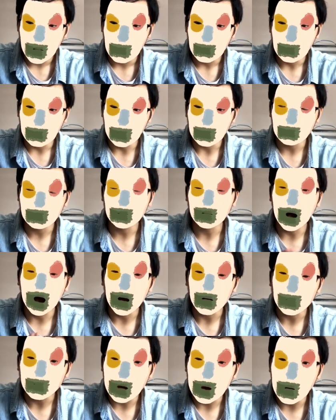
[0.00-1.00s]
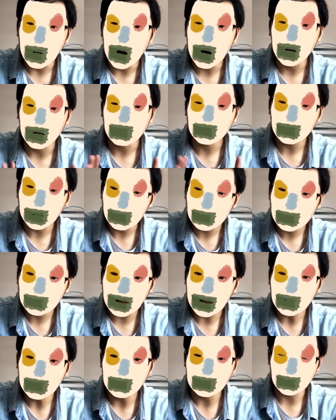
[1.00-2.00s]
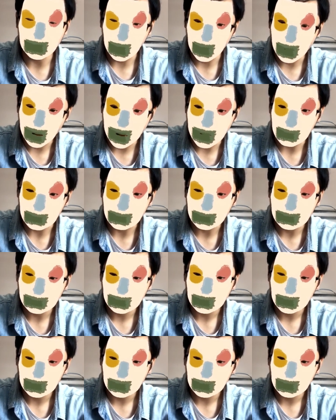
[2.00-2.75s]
mình cần nhiều hơn ở tính cách nội hàm